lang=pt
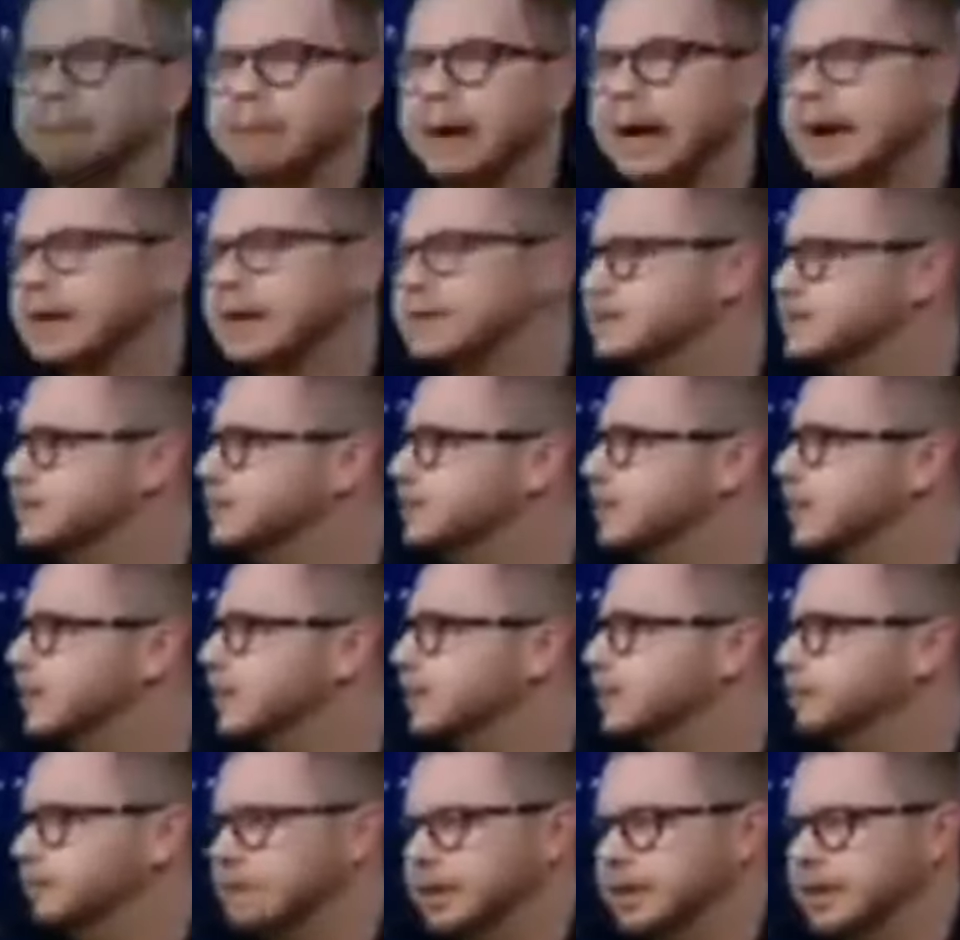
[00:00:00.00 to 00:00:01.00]
base da,
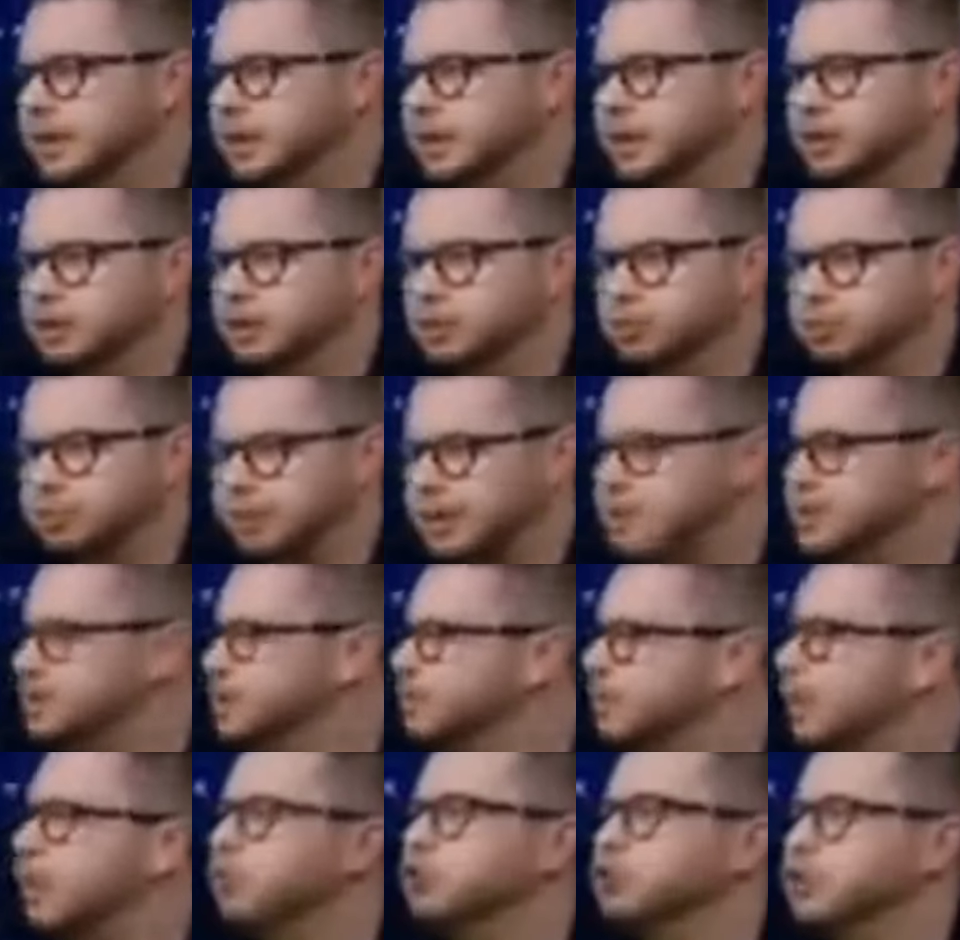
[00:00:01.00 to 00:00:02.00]
do
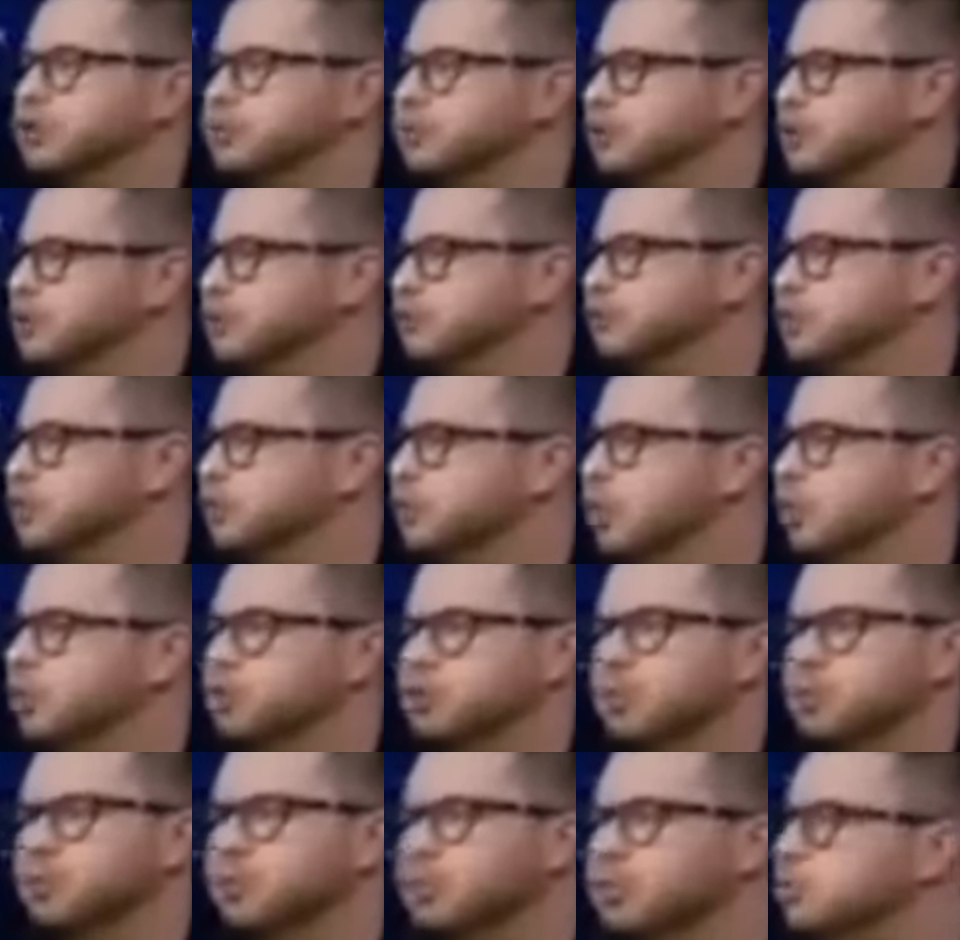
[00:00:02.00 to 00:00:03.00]
principal time de futebol
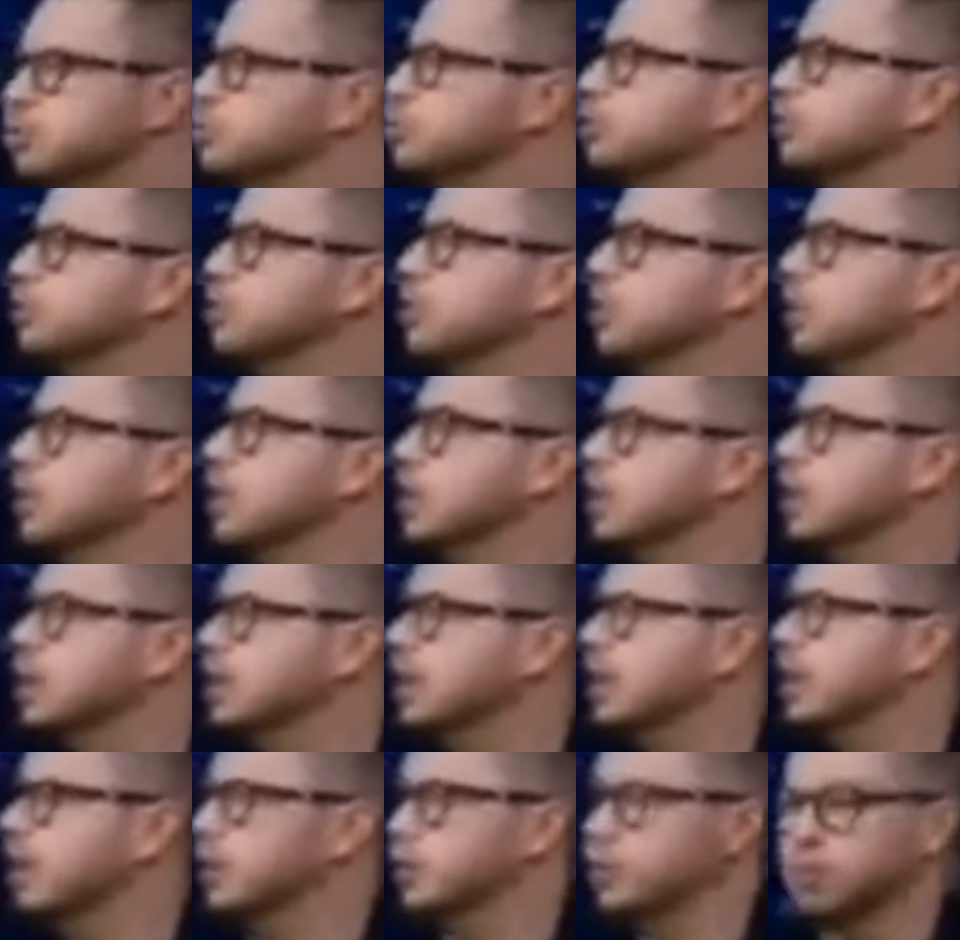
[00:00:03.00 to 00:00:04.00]
do mundo
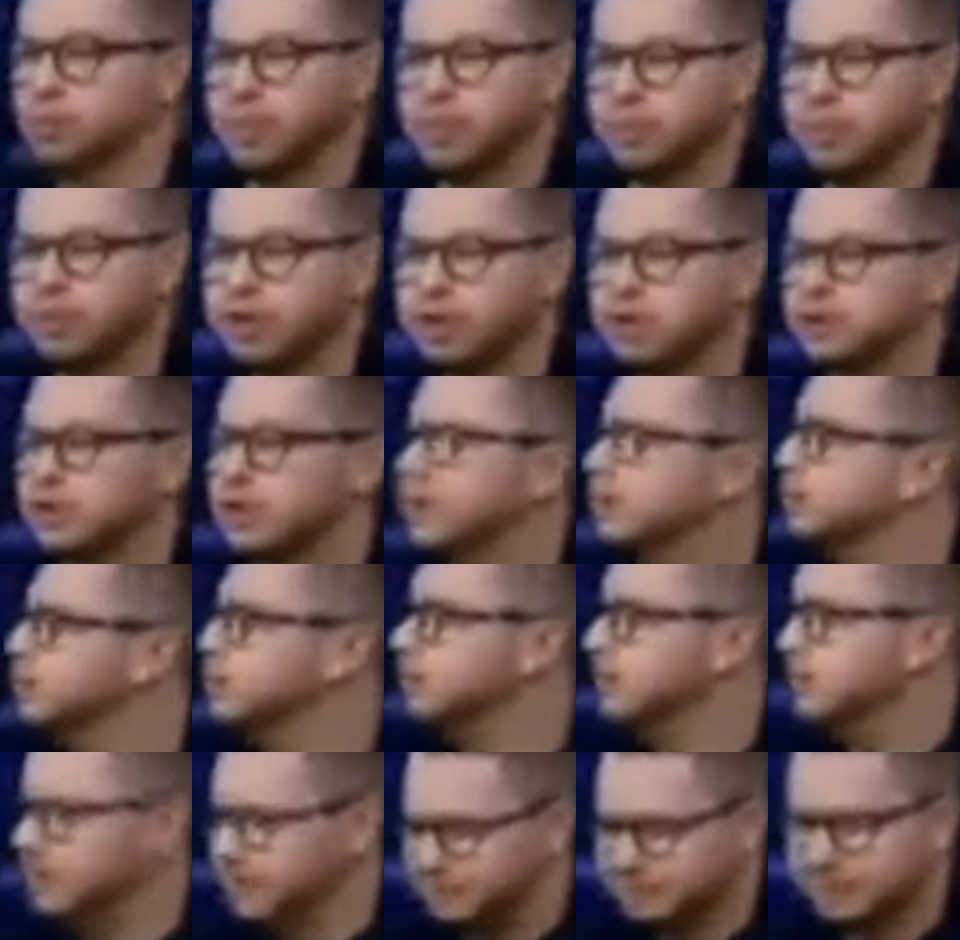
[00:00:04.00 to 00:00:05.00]
é, no momento que,
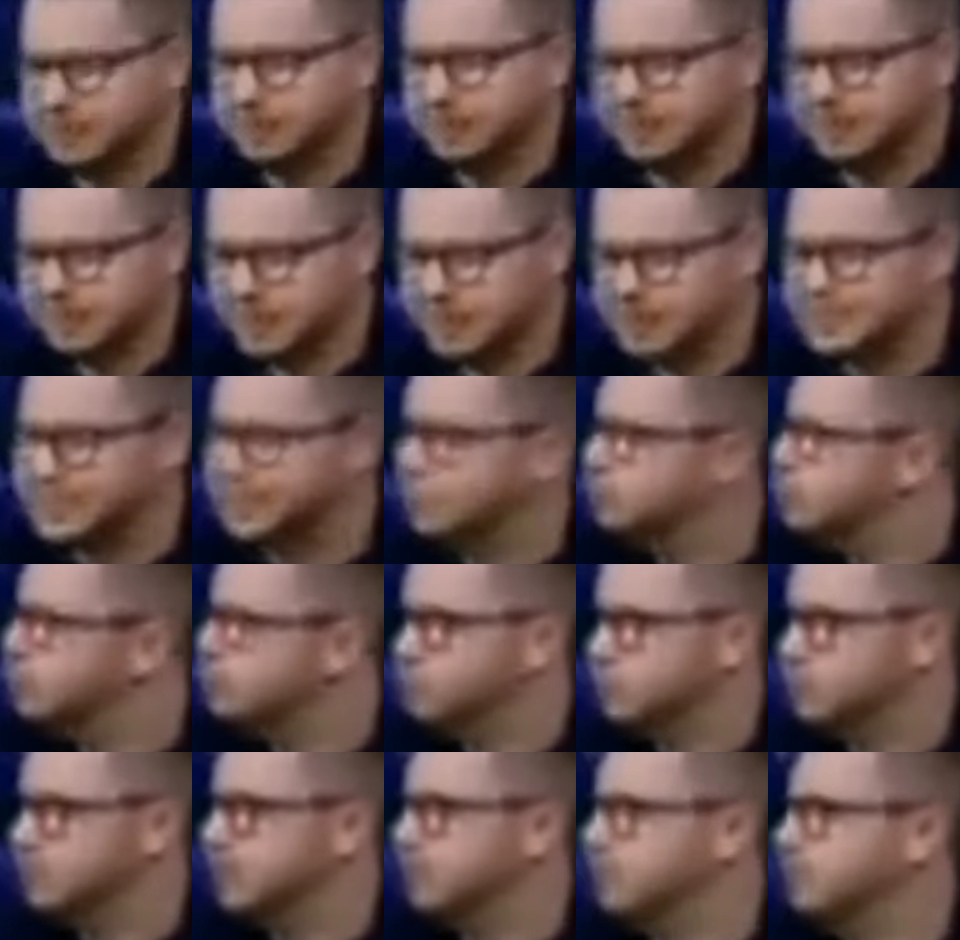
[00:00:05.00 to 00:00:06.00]
que, está sendo o
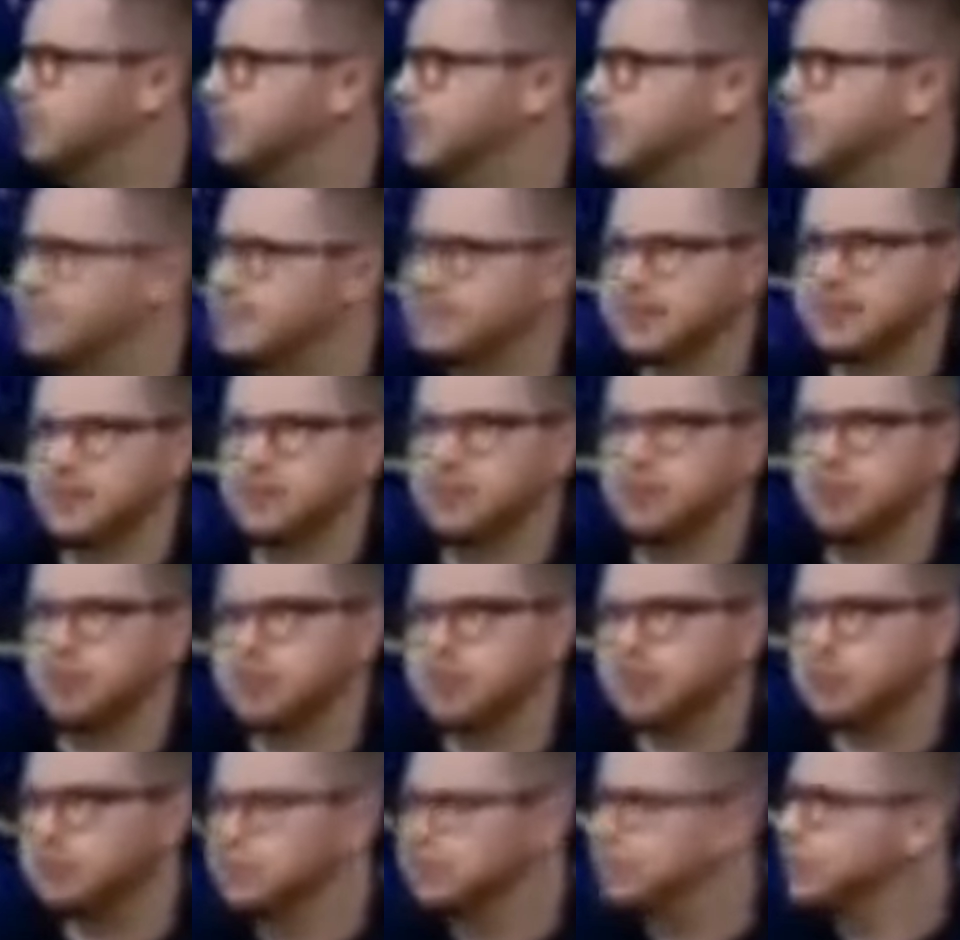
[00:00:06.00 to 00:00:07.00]
protagonista, no
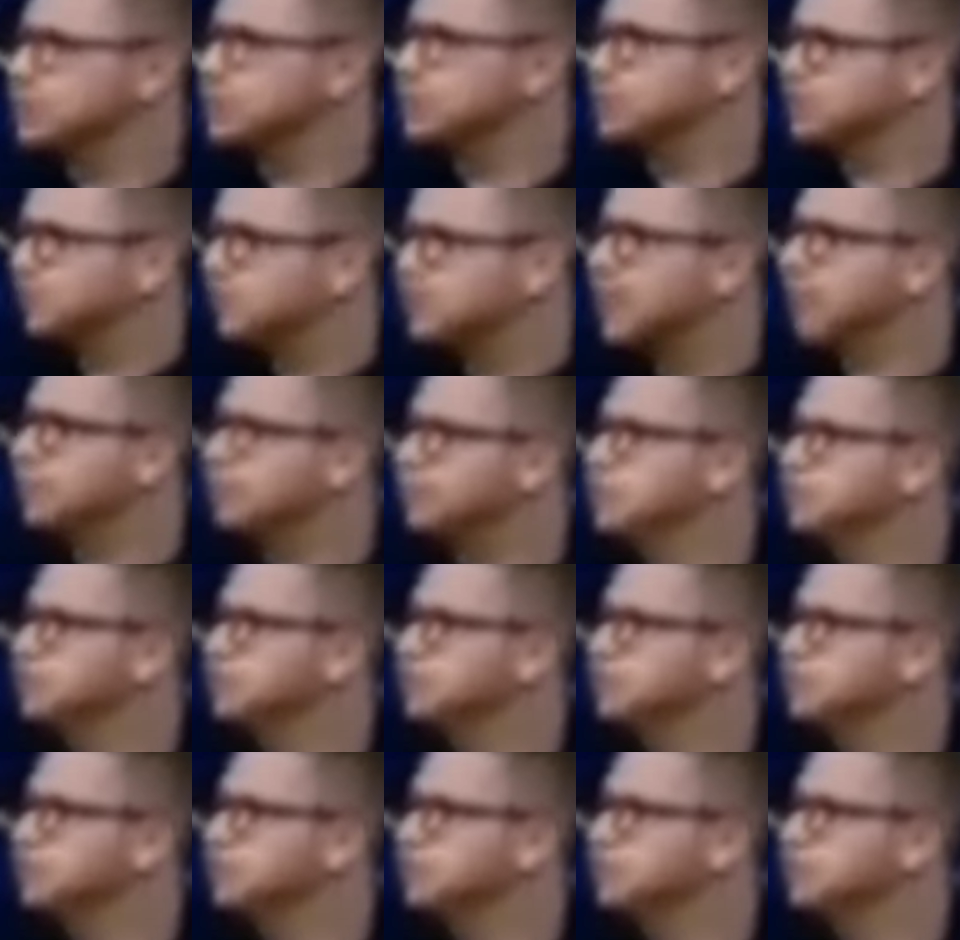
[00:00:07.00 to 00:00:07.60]
momento que a gente fala